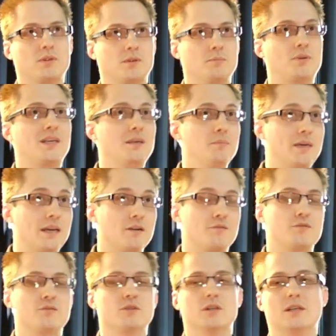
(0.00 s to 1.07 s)
primär
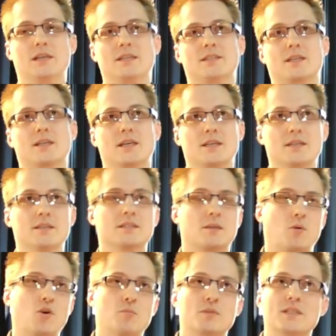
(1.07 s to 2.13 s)
für Lichterketten, ist aber
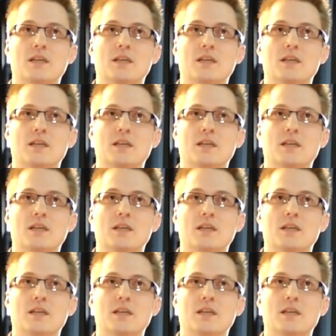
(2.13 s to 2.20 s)
auch ein bisschen